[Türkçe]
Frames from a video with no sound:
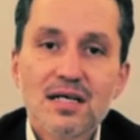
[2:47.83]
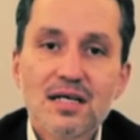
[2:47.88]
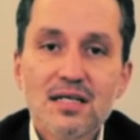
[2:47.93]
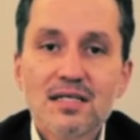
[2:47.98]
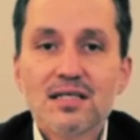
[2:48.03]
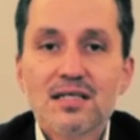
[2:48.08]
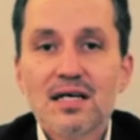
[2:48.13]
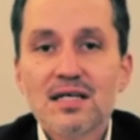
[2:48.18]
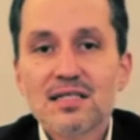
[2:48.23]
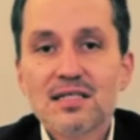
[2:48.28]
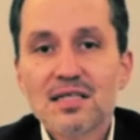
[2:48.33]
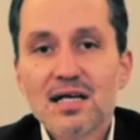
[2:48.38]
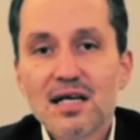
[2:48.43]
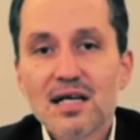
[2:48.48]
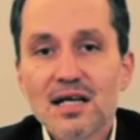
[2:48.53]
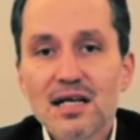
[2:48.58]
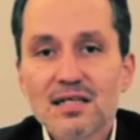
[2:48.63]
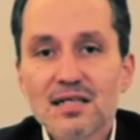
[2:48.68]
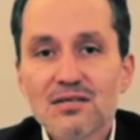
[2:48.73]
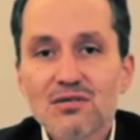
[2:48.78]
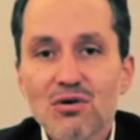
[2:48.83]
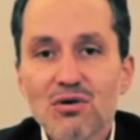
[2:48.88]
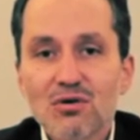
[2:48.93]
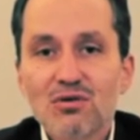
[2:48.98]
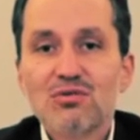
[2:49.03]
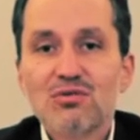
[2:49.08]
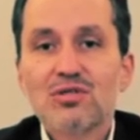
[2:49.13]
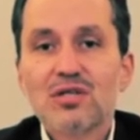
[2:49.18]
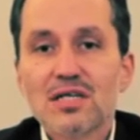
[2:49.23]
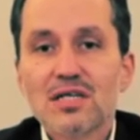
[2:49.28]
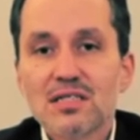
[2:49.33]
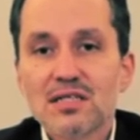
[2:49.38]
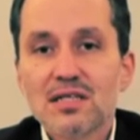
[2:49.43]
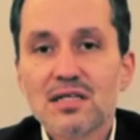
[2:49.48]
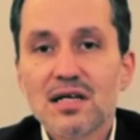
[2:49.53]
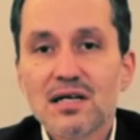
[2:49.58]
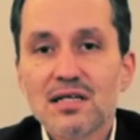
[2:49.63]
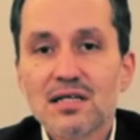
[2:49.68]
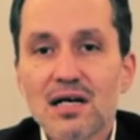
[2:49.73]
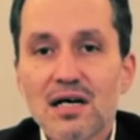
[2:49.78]
Kırtasiyeler,
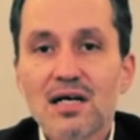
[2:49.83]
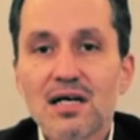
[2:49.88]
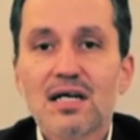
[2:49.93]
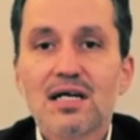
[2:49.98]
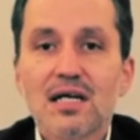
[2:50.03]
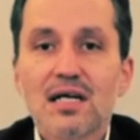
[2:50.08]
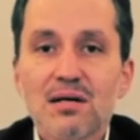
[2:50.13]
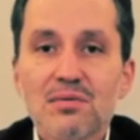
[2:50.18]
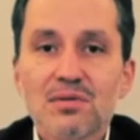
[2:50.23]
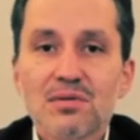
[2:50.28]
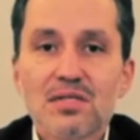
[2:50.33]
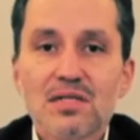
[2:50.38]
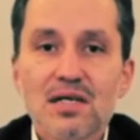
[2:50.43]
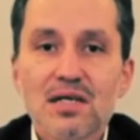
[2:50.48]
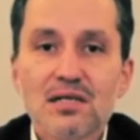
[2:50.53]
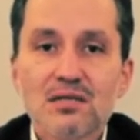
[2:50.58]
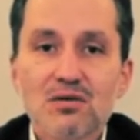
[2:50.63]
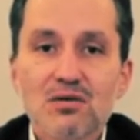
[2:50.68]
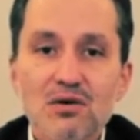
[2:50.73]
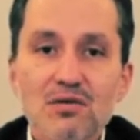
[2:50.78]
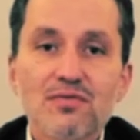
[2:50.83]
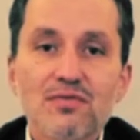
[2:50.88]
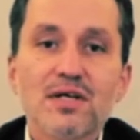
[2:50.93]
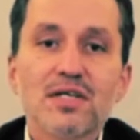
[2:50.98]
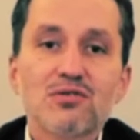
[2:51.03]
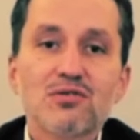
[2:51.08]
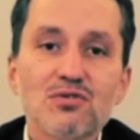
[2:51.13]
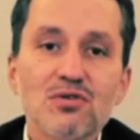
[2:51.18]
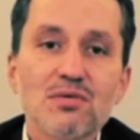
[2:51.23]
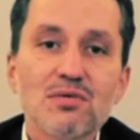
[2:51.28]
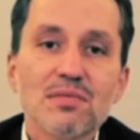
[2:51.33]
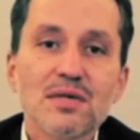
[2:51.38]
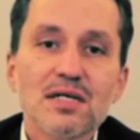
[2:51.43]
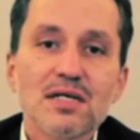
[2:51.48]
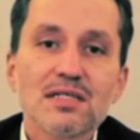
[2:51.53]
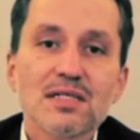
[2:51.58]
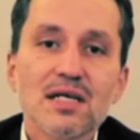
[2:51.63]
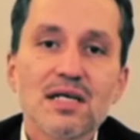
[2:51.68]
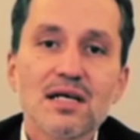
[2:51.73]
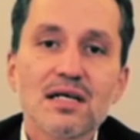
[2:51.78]
oyuncakçılar, ayakkabıcılar, konfeksiyon
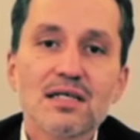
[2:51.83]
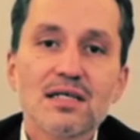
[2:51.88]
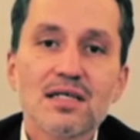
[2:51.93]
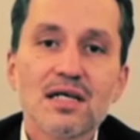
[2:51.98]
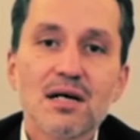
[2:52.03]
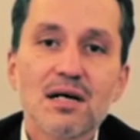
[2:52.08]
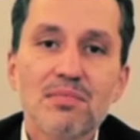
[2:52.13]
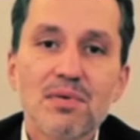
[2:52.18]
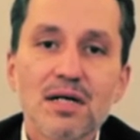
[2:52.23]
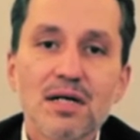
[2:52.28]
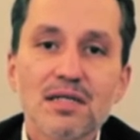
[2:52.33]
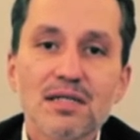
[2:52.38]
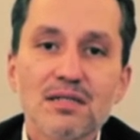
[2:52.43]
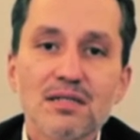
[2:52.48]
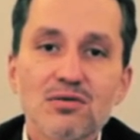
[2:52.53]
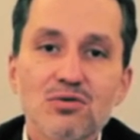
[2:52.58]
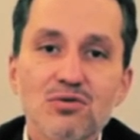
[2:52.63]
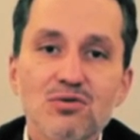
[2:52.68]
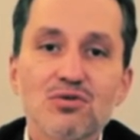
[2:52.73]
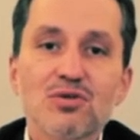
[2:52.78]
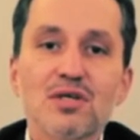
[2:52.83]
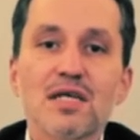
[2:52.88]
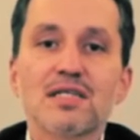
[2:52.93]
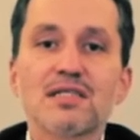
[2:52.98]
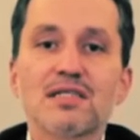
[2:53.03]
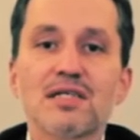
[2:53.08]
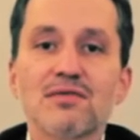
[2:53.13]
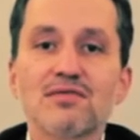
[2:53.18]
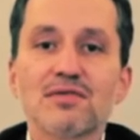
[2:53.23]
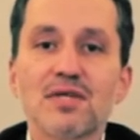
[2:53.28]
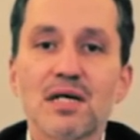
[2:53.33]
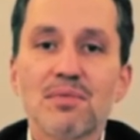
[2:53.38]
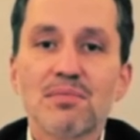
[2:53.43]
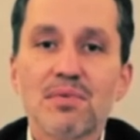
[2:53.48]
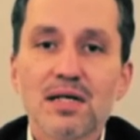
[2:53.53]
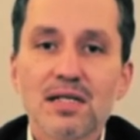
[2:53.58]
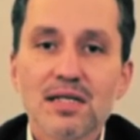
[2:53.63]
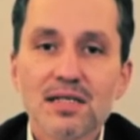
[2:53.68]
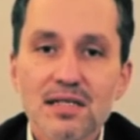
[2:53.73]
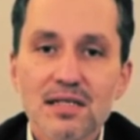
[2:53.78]
mağazaları kapalı, küçük esnaf
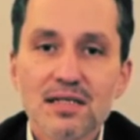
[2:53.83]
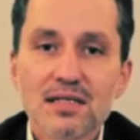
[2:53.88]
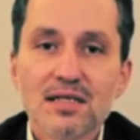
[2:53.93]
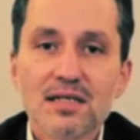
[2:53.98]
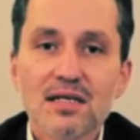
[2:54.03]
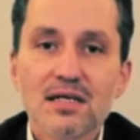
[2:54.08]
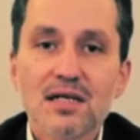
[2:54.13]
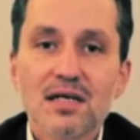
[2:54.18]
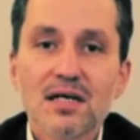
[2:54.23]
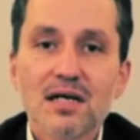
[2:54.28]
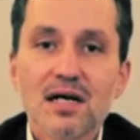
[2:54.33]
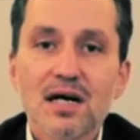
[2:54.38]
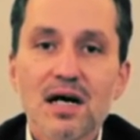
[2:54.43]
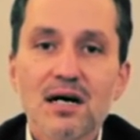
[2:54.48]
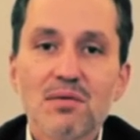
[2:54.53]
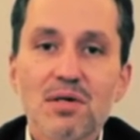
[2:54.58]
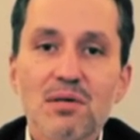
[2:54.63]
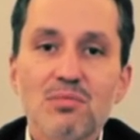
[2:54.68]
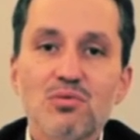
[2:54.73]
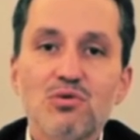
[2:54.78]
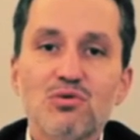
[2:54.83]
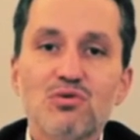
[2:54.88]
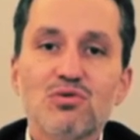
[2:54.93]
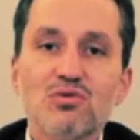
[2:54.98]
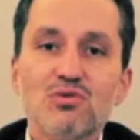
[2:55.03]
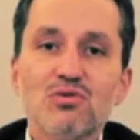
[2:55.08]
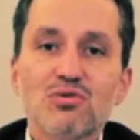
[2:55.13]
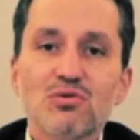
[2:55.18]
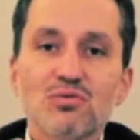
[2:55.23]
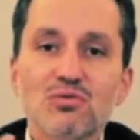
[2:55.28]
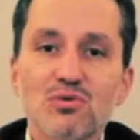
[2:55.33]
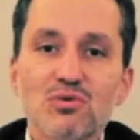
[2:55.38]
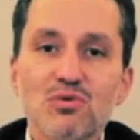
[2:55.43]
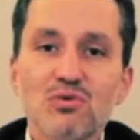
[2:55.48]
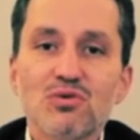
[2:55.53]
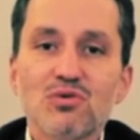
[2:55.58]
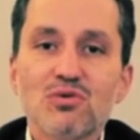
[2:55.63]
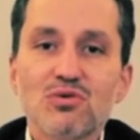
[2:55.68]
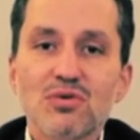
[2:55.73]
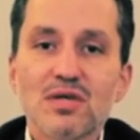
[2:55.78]
kapalı ama bütün bu
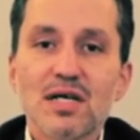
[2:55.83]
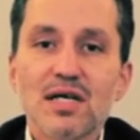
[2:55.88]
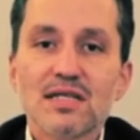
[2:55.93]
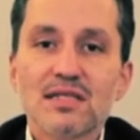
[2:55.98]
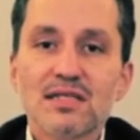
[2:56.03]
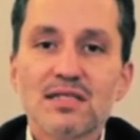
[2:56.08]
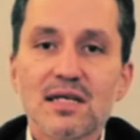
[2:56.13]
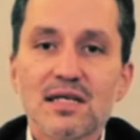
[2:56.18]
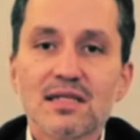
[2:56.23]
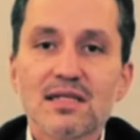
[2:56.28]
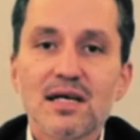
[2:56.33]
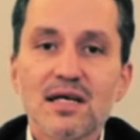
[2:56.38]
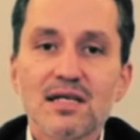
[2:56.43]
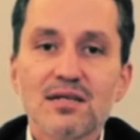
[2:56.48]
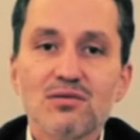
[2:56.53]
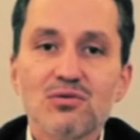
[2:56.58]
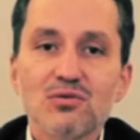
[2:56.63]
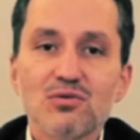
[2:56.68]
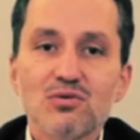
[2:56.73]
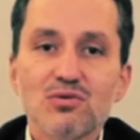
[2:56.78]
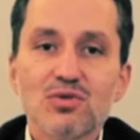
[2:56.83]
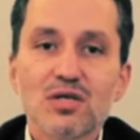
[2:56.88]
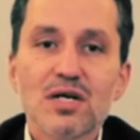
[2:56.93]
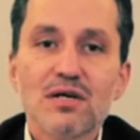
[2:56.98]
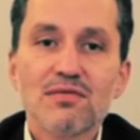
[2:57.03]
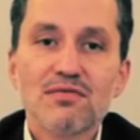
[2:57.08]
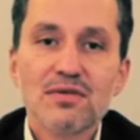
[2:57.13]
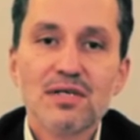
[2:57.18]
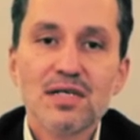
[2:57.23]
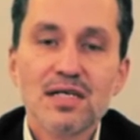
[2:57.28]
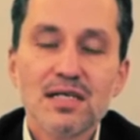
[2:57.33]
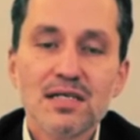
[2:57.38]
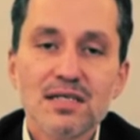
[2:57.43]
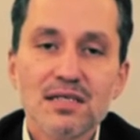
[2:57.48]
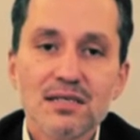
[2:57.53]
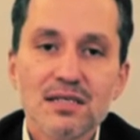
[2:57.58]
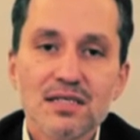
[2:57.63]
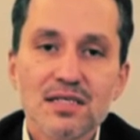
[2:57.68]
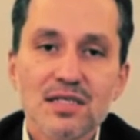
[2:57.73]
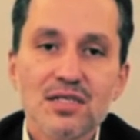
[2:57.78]
ürünleri satan 3
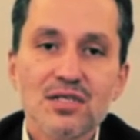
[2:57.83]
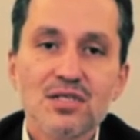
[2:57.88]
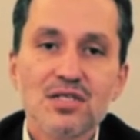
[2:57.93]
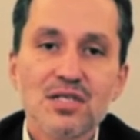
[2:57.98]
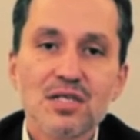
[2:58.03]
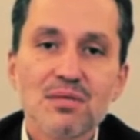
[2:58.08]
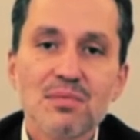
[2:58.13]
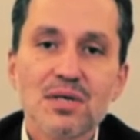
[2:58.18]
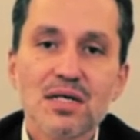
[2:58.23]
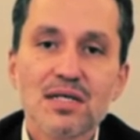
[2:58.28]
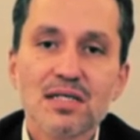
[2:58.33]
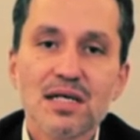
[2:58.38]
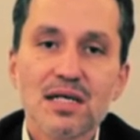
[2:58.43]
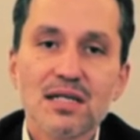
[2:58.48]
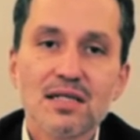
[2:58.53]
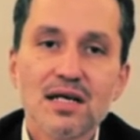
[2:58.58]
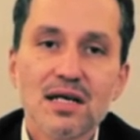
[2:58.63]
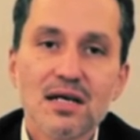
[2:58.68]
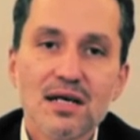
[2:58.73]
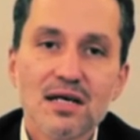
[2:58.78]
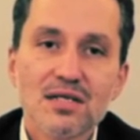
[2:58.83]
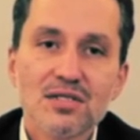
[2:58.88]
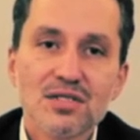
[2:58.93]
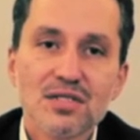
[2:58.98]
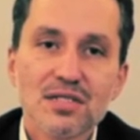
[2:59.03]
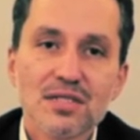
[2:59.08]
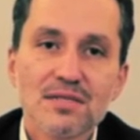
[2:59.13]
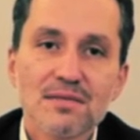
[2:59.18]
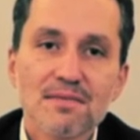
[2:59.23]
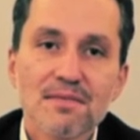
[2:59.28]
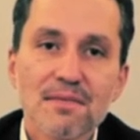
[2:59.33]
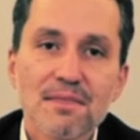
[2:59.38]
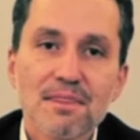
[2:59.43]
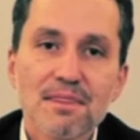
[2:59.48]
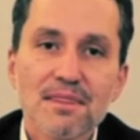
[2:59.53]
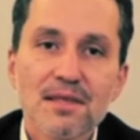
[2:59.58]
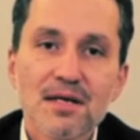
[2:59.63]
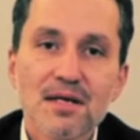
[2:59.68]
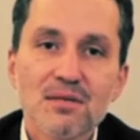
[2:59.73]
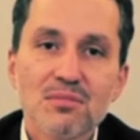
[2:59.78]
harfli zincir marketleri açık.
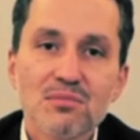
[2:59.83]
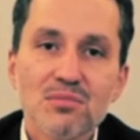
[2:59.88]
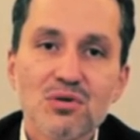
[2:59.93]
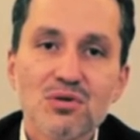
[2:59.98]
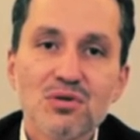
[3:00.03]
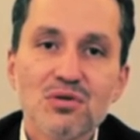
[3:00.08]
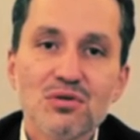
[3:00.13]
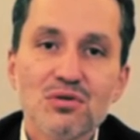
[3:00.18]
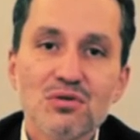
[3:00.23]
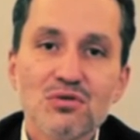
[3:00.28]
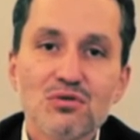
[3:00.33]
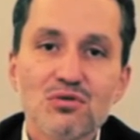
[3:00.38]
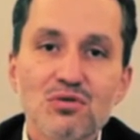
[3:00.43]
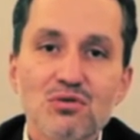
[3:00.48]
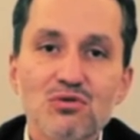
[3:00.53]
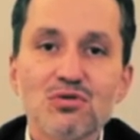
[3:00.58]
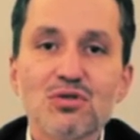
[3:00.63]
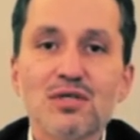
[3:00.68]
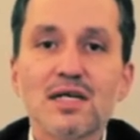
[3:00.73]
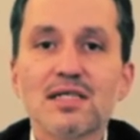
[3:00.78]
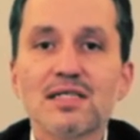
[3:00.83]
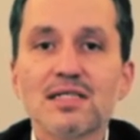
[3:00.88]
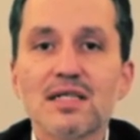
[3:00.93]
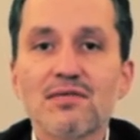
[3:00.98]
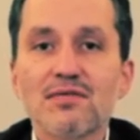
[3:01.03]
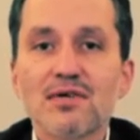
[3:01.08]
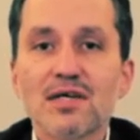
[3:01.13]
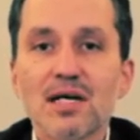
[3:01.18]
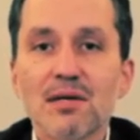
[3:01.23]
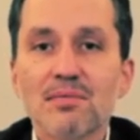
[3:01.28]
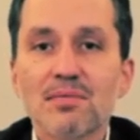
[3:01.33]
Bu küçük esnafa